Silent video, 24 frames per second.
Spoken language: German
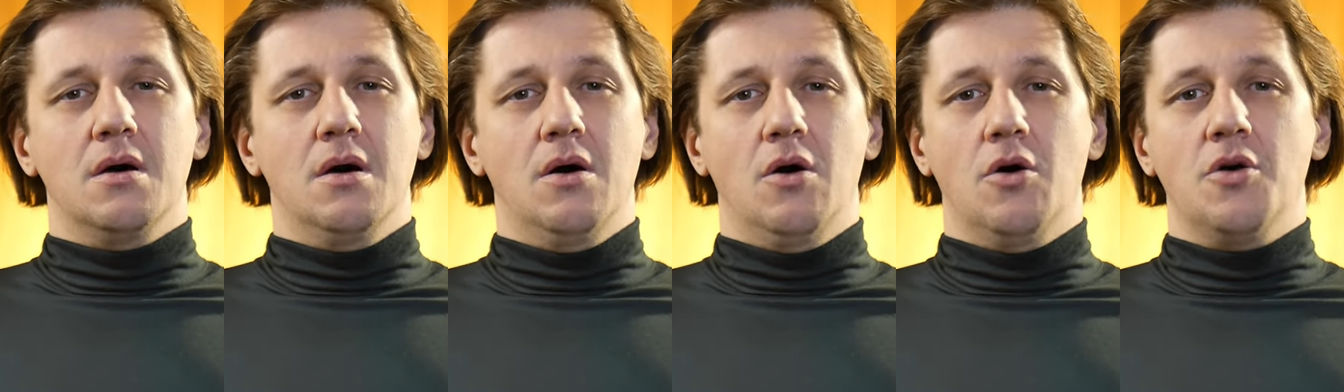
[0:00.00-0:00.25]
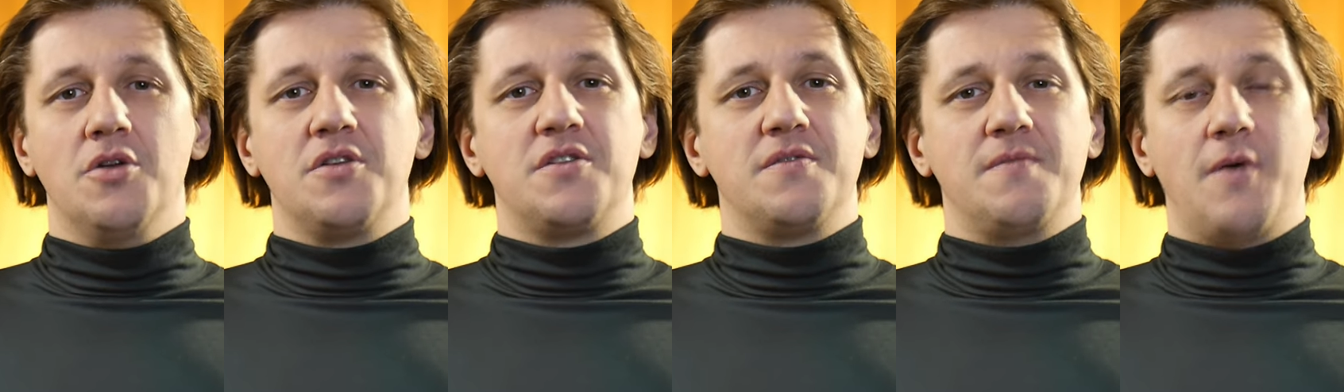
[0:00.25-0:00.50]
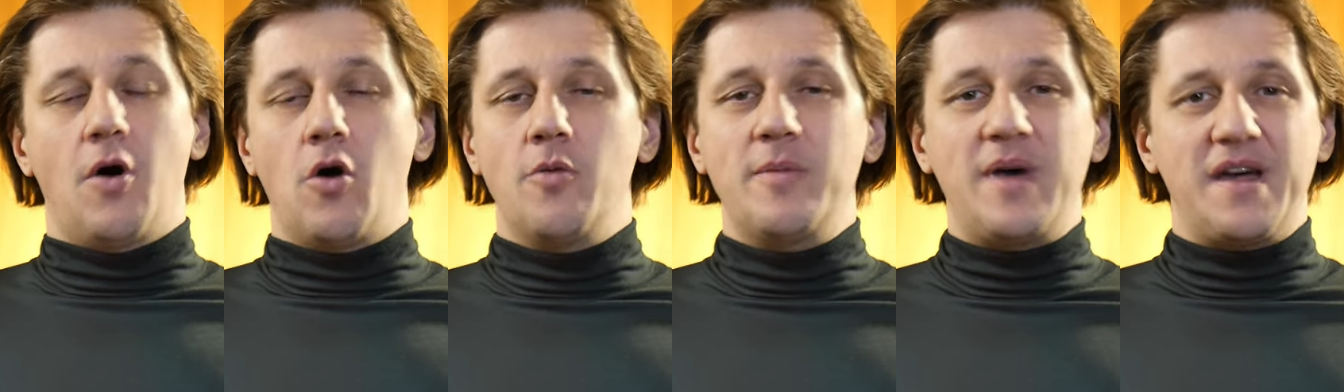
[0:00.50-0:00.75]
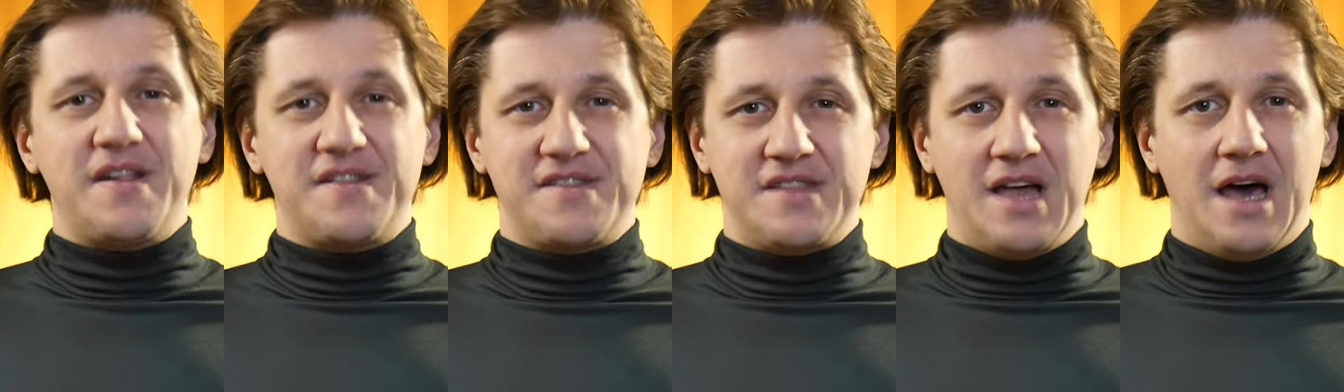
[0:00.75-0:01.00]
Und warum
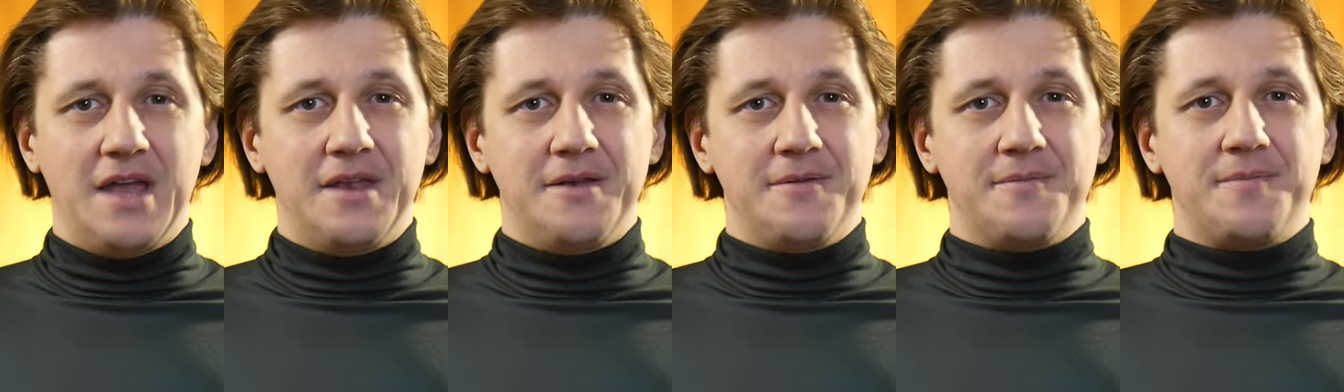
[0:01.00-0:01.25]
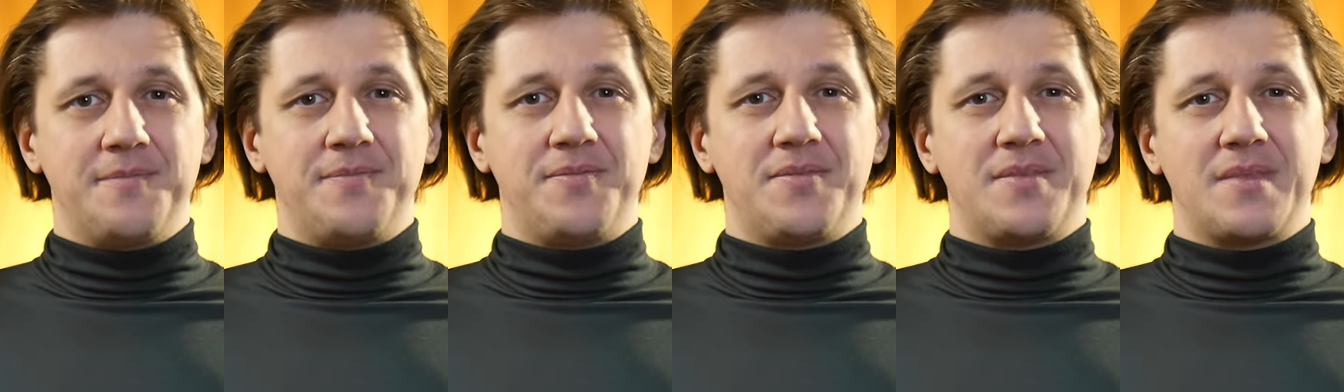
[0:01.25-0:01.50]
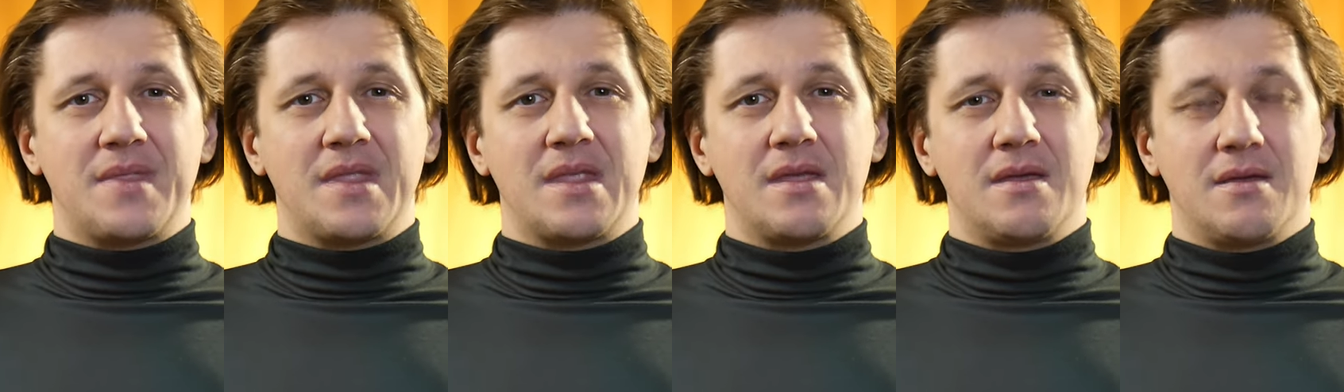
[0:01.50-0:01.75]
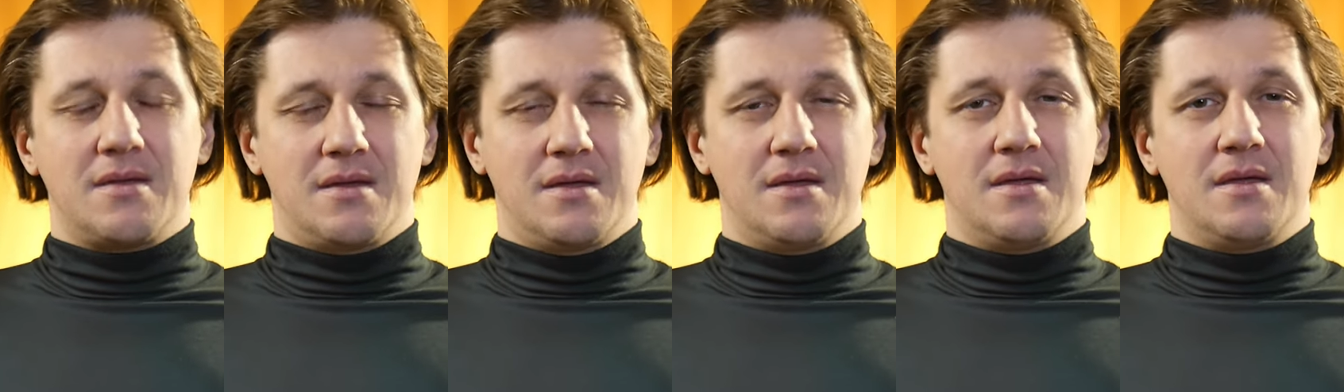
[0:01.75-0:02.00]
erst dann?
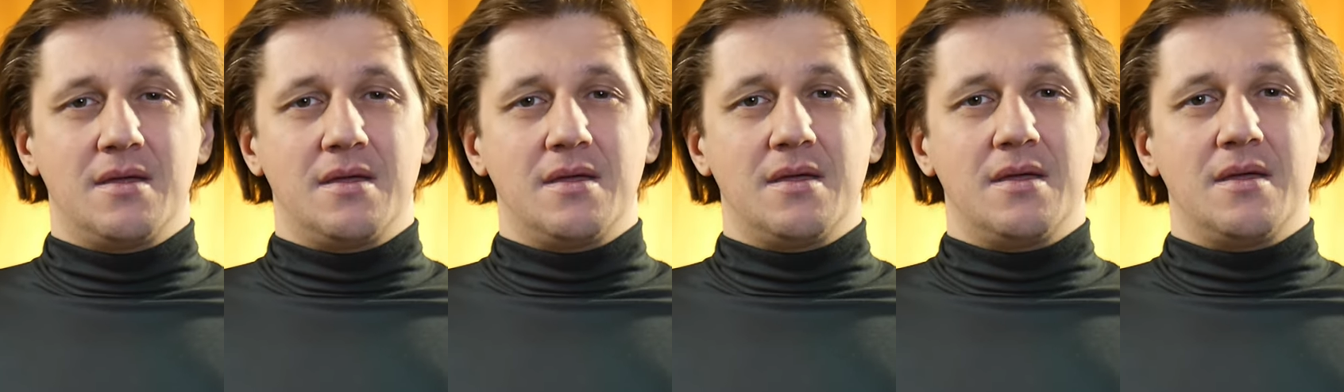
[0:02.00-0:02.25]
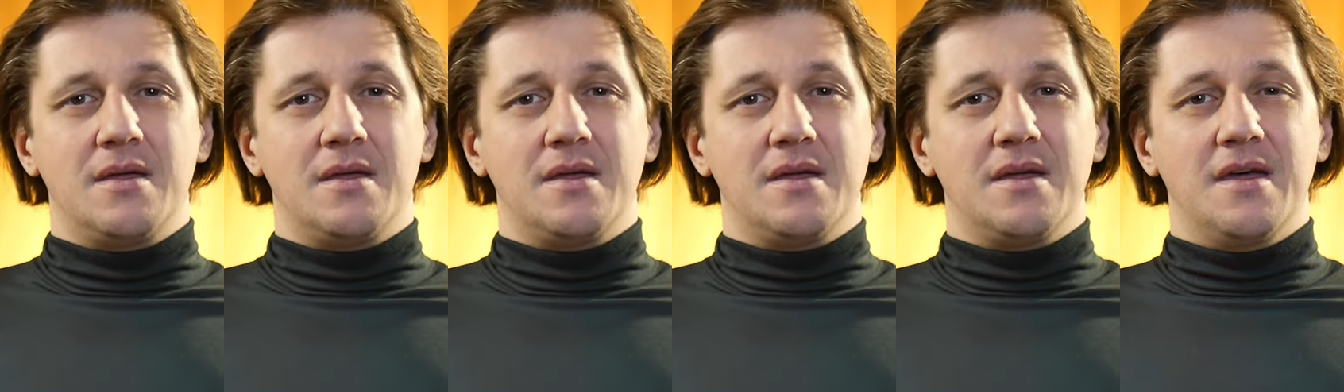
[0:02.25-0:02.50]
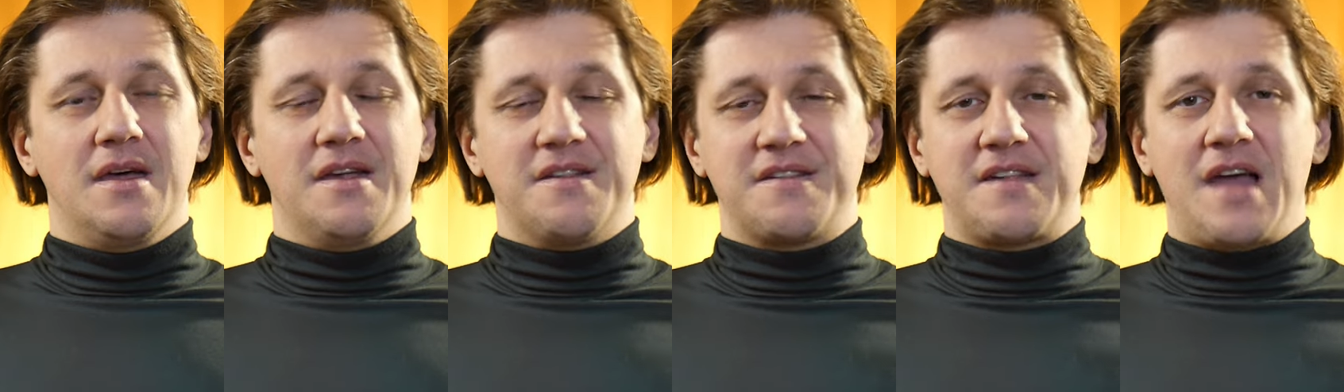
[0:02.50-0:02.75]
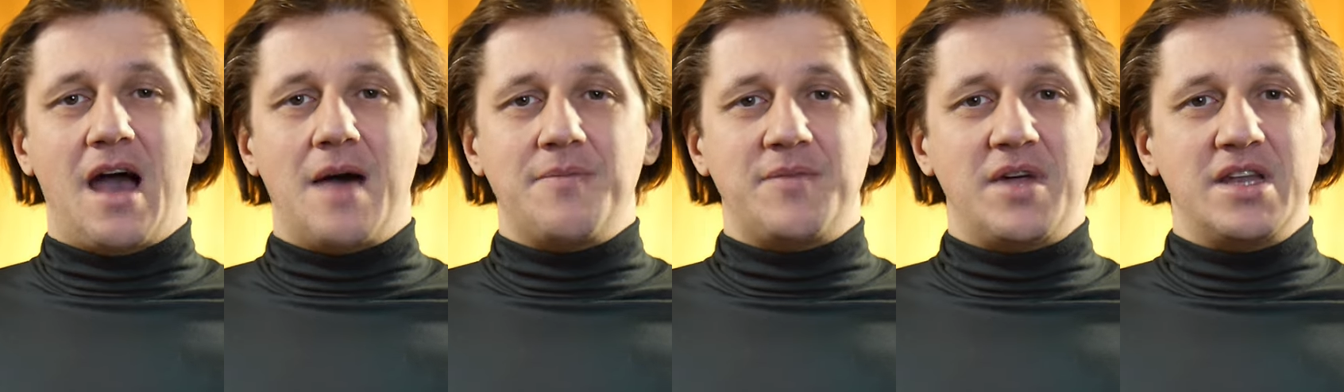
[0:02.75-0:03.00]
Es
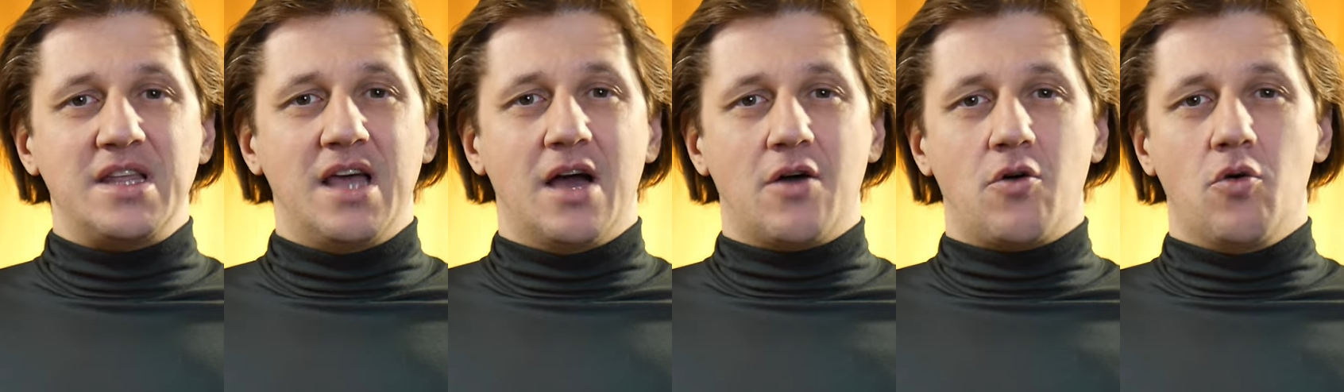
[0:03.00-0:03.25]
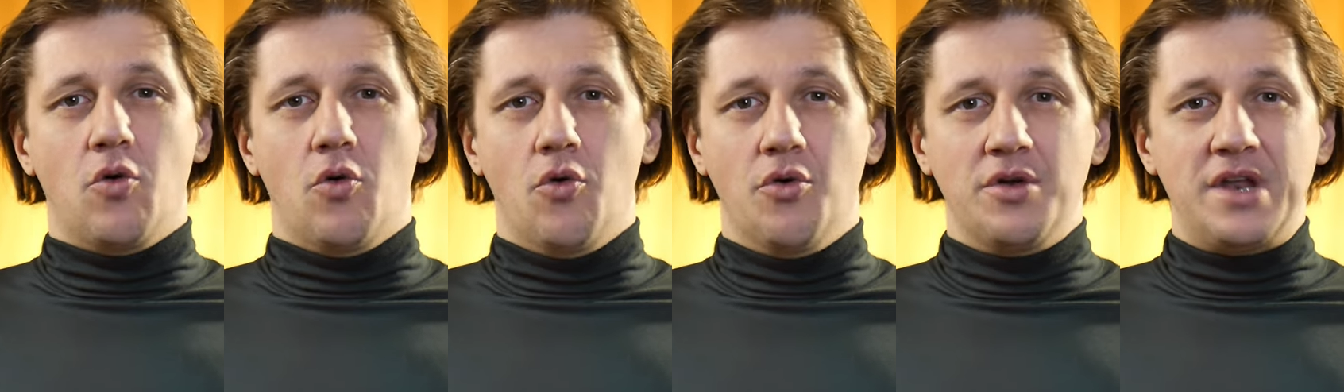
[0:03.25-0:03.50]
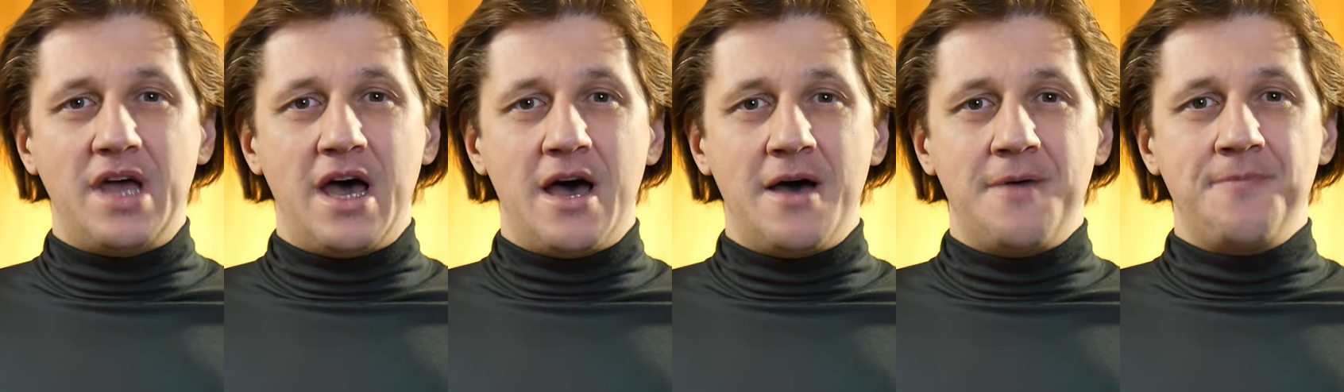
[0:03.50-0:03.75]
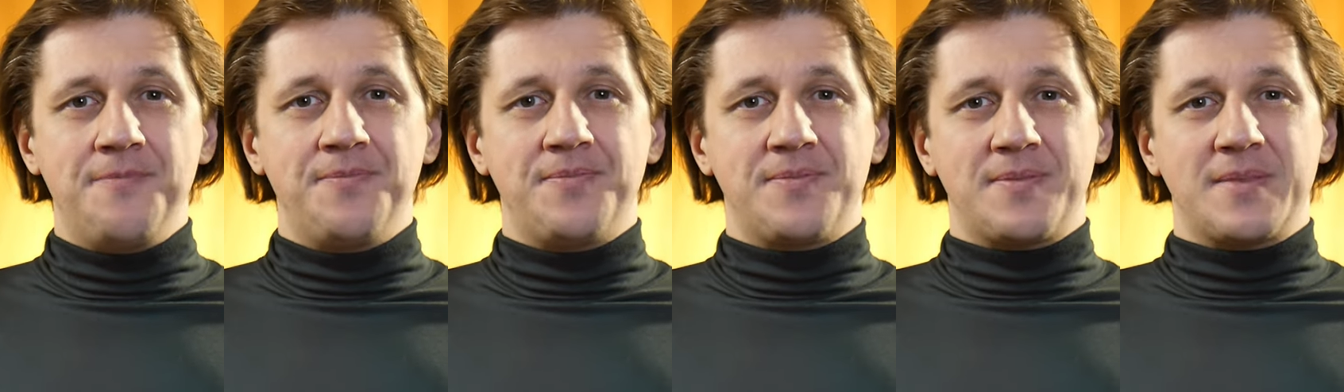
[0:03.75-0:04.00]
kam dann ja
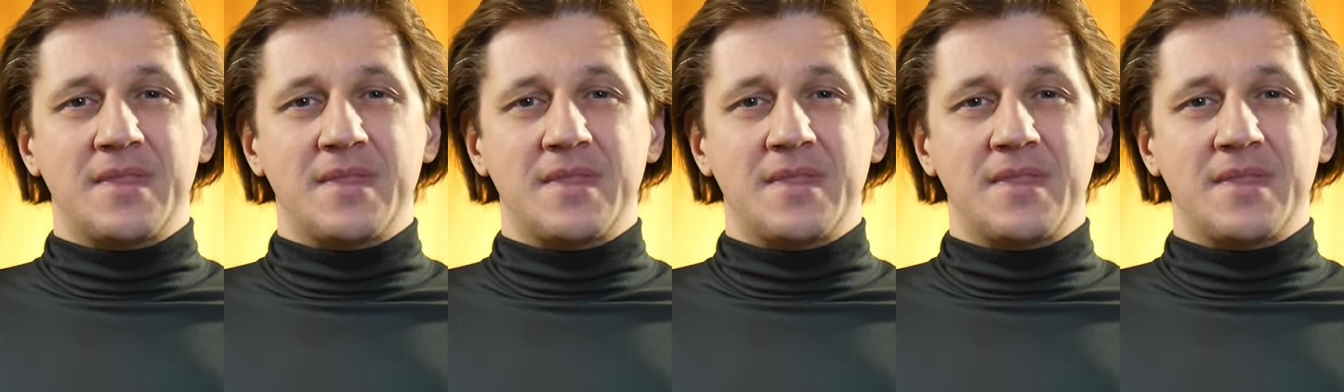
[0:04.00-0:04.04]
Corona